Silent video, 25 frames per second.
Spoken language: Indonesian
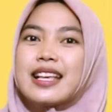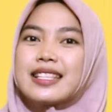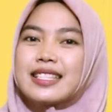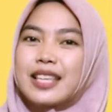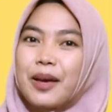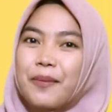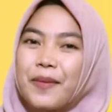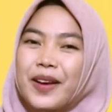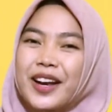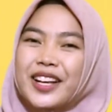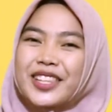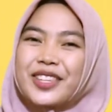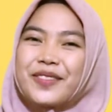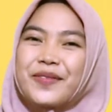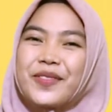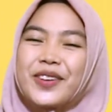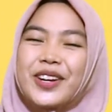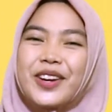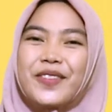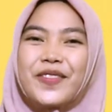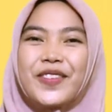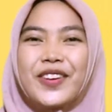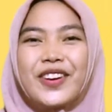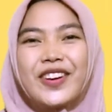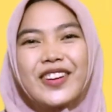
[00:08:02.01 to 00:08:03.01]
Sampai ketemu
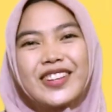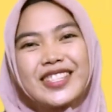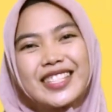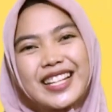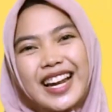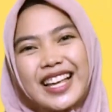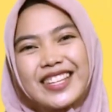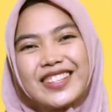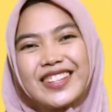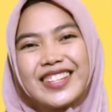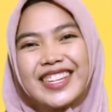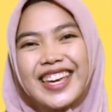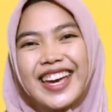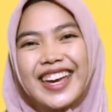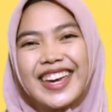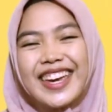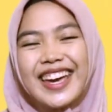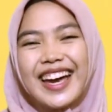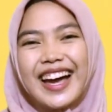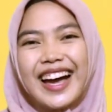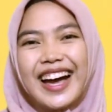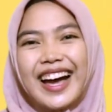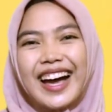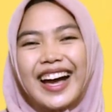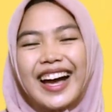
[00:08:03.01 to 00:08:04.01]
di video selanjutnya
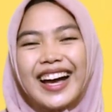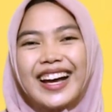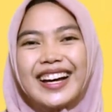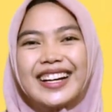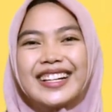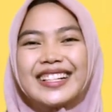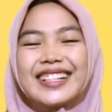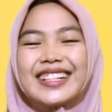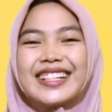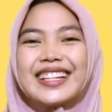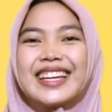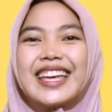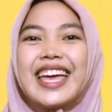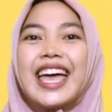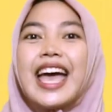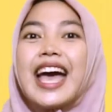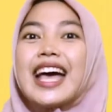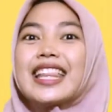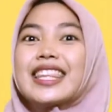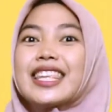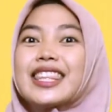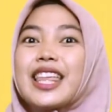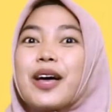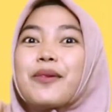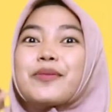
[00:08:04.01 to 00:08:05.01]
ya.
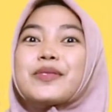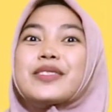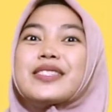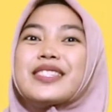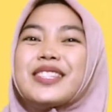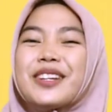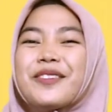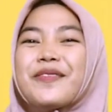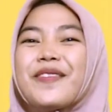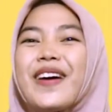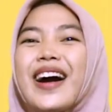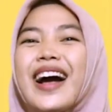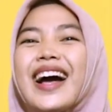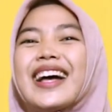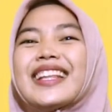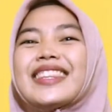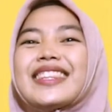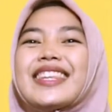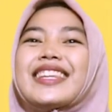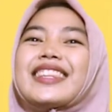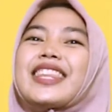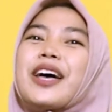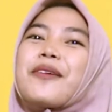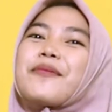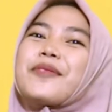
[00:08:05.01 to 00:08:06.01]
Tetap
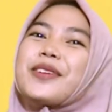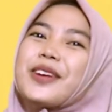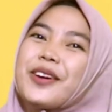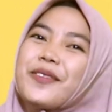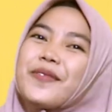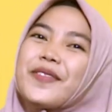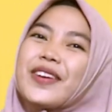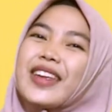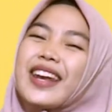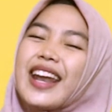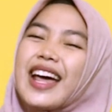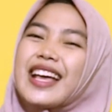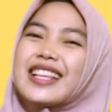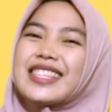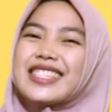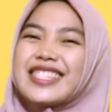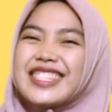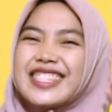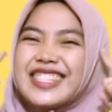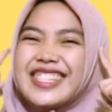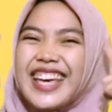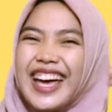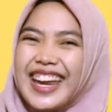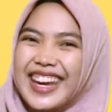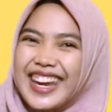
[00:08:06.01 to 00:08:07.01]
semangat, tetap gembira,
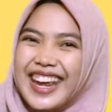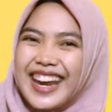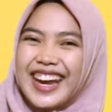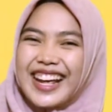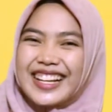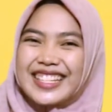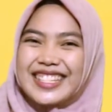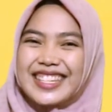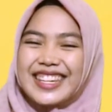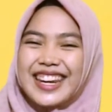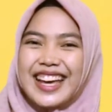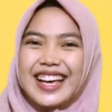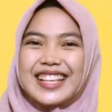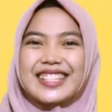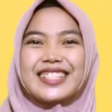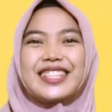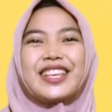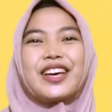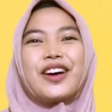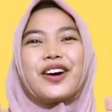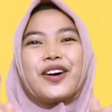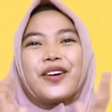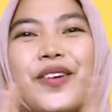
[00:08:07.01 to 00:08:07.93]
jadi anak cerdas.